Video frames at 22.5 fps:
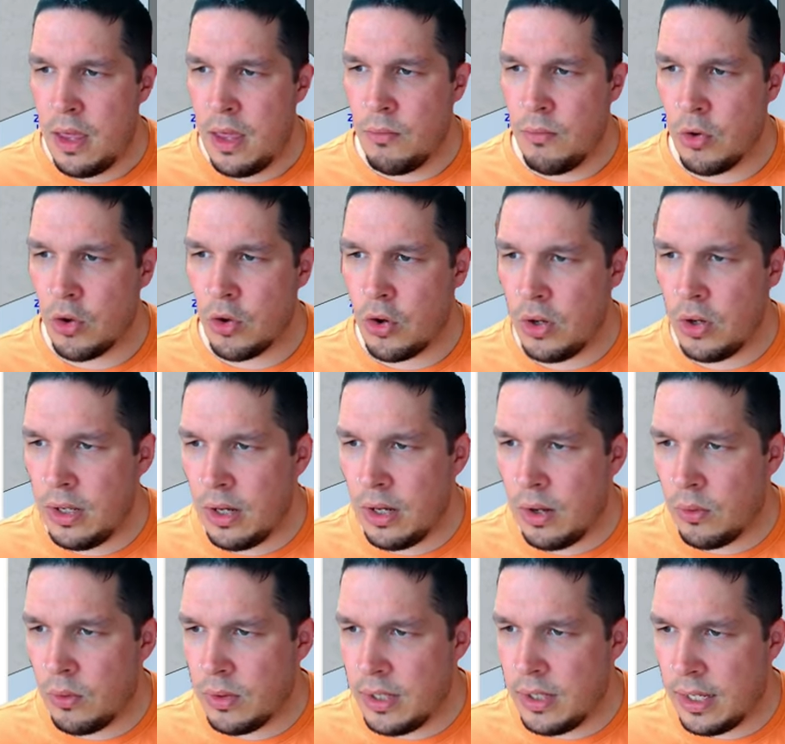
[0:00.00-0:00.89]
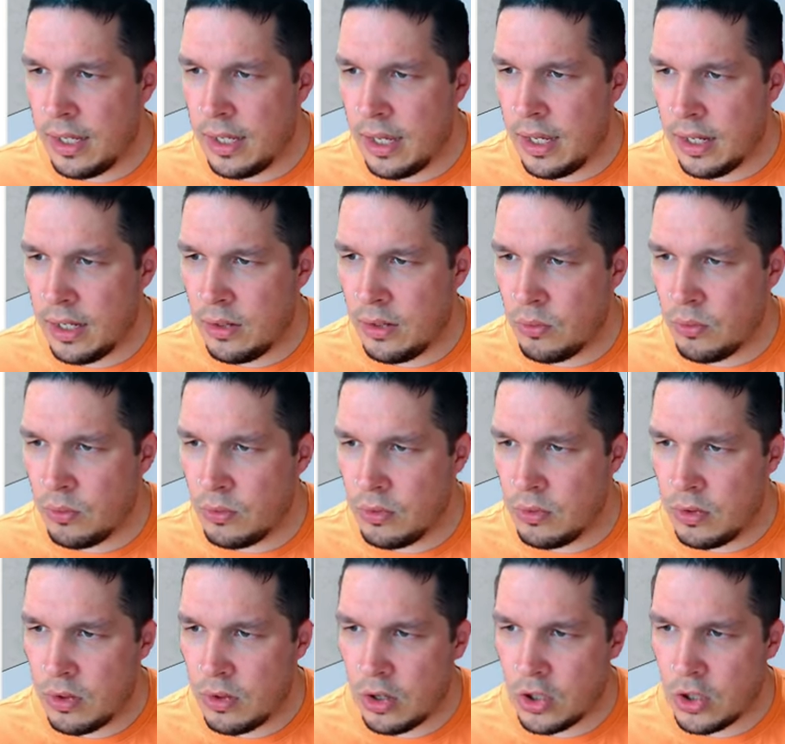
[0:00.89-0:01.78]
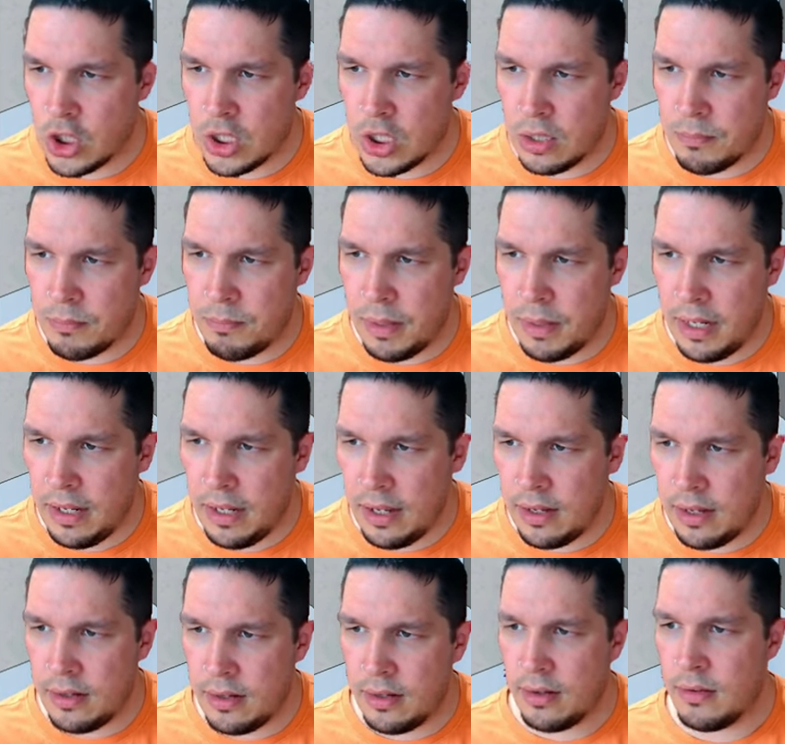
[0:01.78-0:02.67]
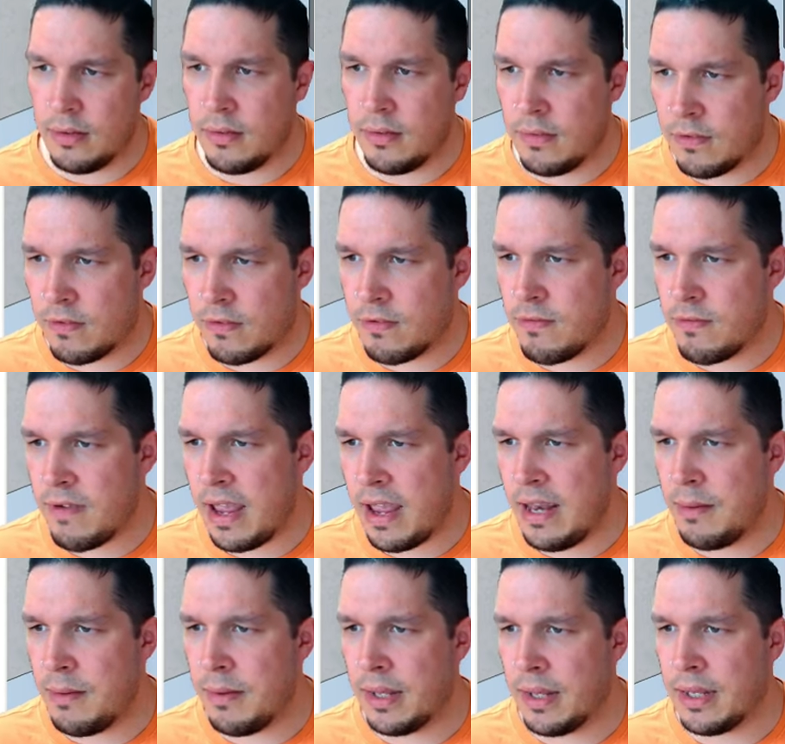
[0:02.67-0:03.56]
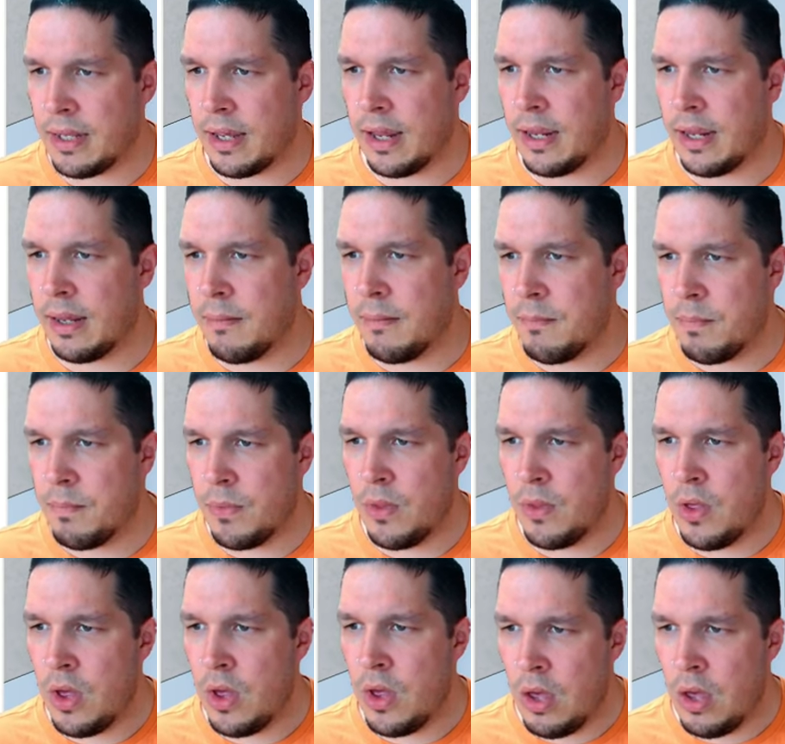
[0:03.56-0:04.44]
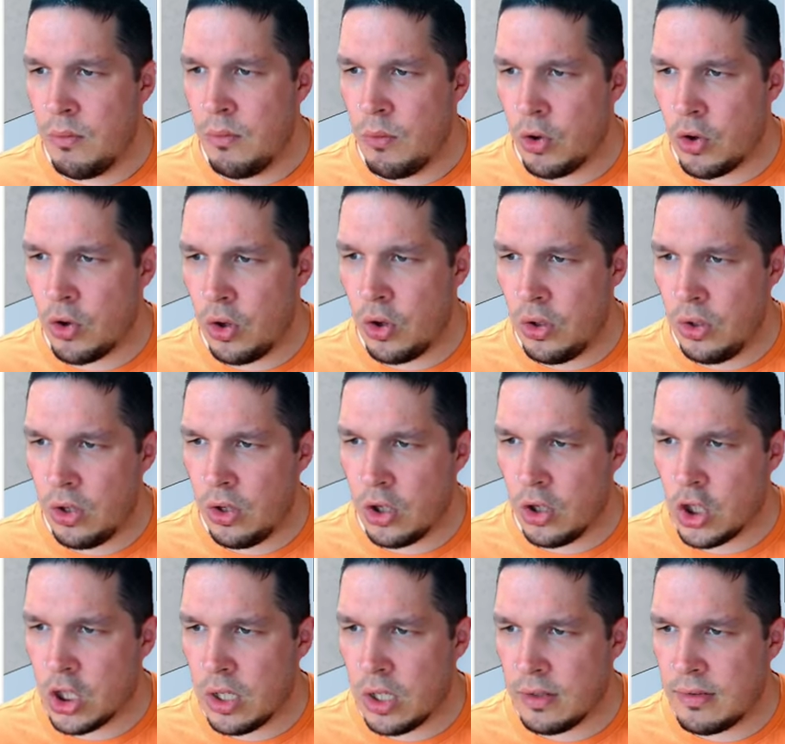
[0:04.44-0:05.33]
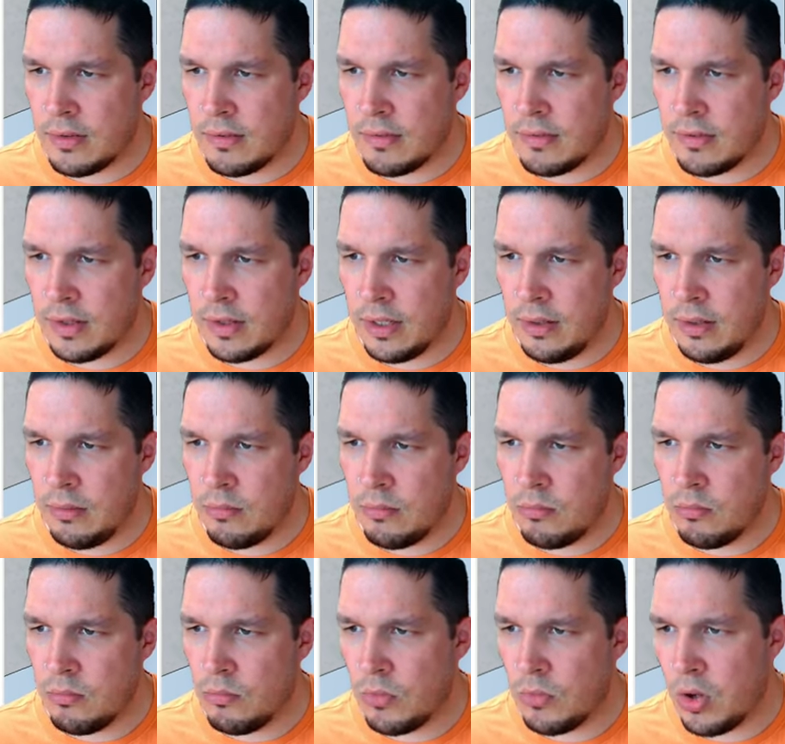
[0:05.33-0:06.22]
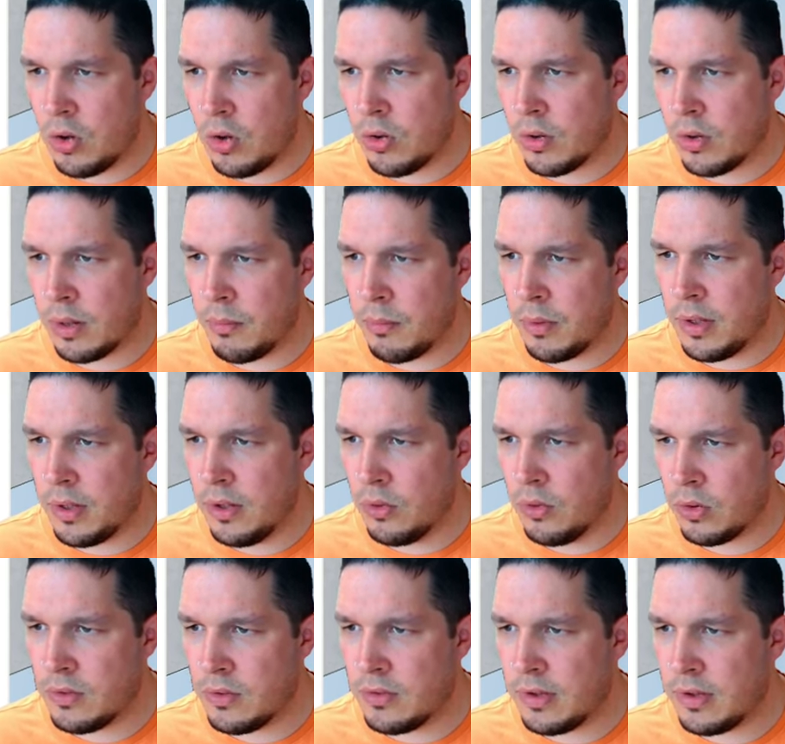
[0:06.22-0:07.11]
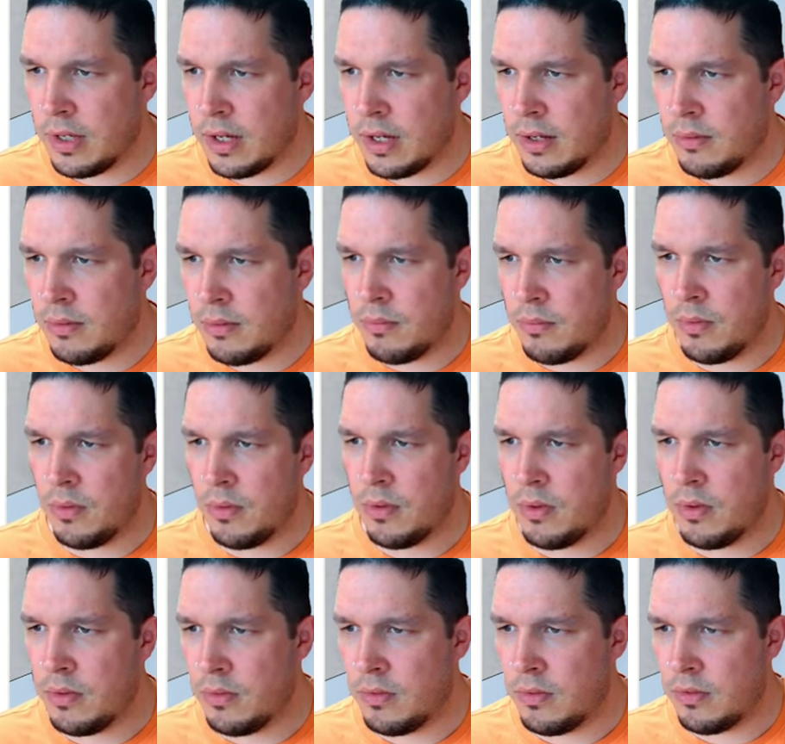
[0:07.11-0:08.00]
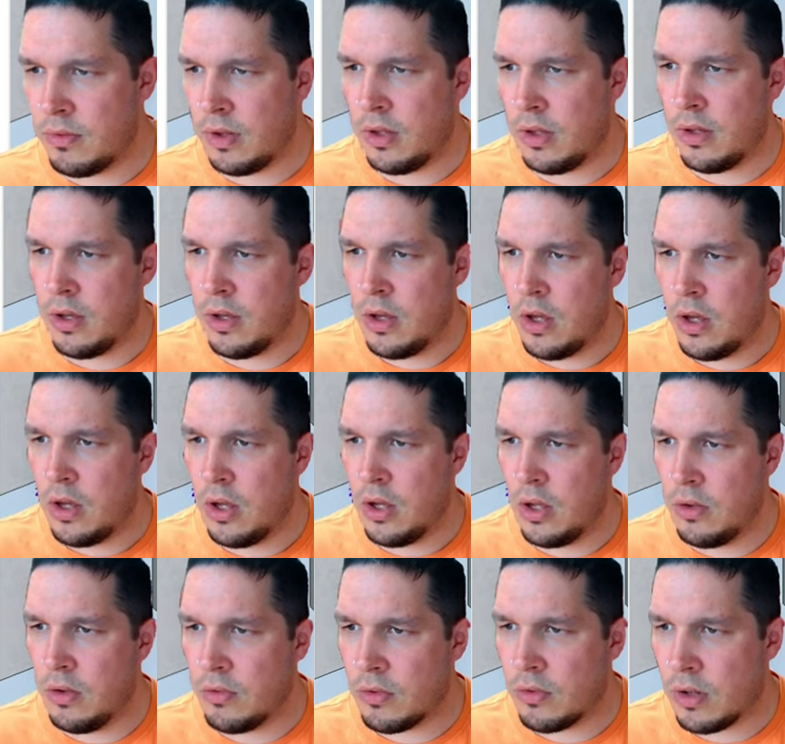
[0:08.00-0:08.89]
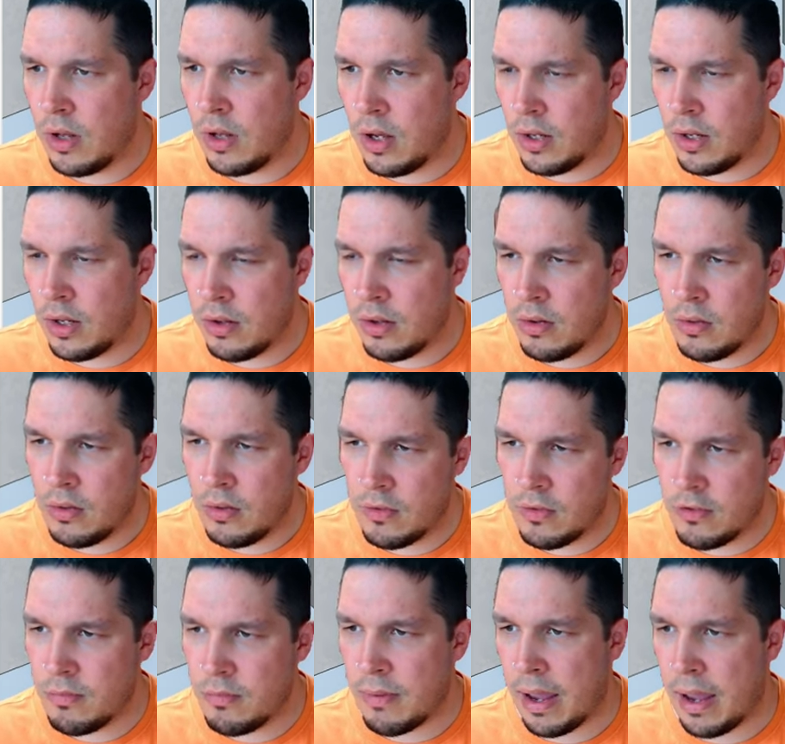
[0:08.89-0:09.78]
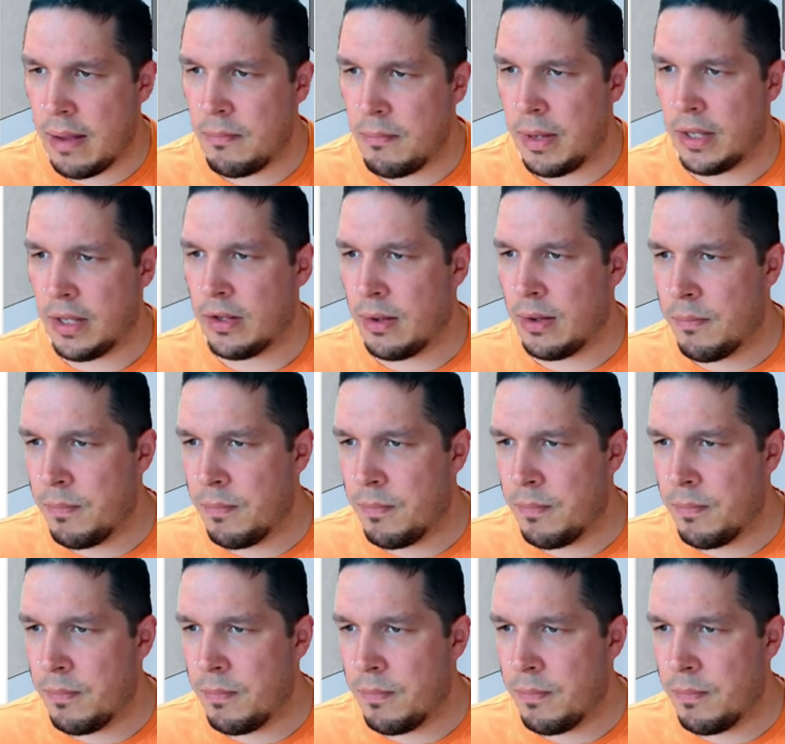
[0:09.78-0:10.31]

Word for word: Wir könnten auch hierher gehen und anstatt B 2 Meter eingeben. Wir könnten anstatt C, ja, gehen wir hier noch C ein. C ist gleich 2 Meter.